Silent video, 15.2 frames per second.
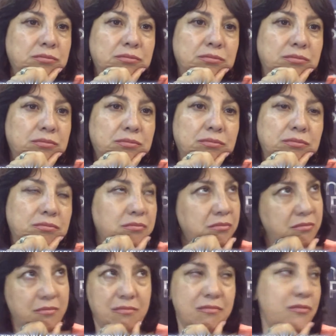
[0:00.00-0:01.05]
no puedes hacer las
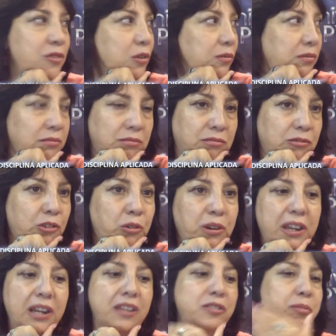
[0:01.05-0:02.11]
dos cosas en
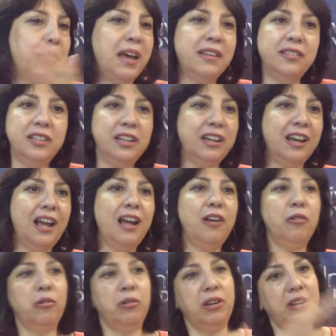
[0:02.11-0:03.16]
teoría o eres
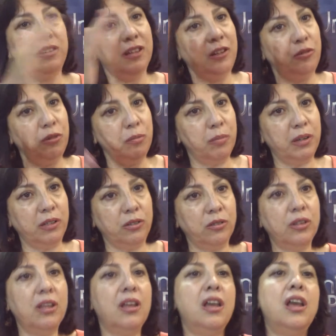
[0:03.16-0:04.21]
básica o eres alto
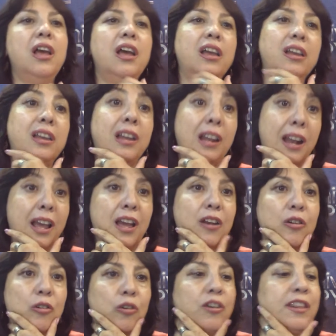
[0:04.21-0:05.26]
impacto
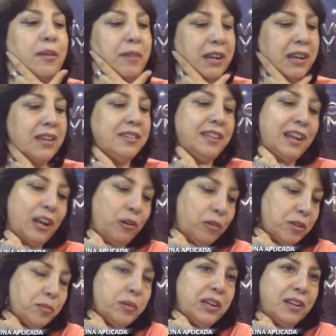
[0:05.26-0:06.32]
o debería ser
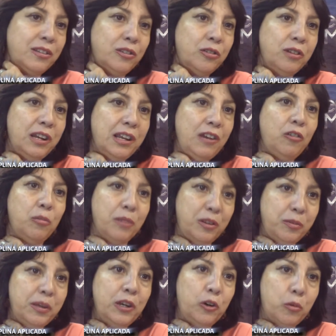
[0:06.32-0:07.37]
algo aspiracional, o
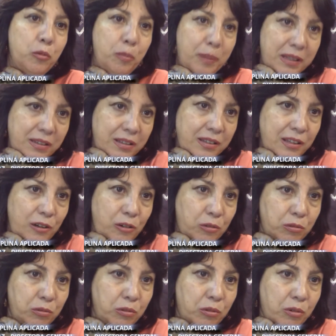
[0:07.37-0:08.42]
más bien como pasas de
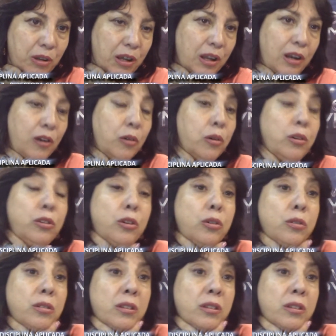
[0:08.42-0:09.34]
lo uno más a lo otro.